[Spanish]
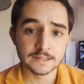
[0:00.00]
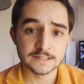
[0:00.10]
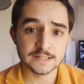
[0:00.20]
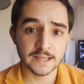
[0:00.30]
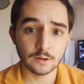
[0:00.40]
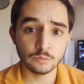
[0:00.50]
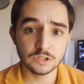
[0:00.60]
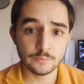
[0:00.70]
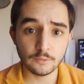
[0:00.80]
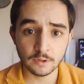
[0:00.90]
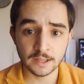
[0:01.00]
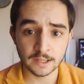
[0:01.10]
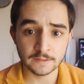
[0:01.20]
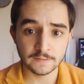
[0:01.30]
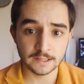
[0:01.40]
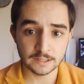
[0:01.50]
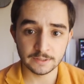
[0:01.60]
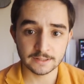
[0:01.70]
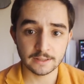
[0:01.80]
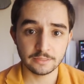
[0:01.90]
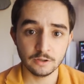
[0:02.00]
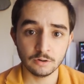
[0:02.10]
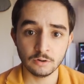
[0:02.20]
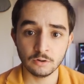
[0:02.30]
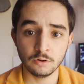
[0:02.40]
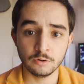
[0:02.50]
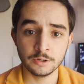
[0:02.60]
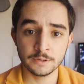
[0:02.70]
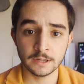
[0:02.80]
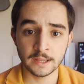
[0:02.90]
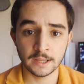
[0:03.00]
si hay algún tipo de, limitación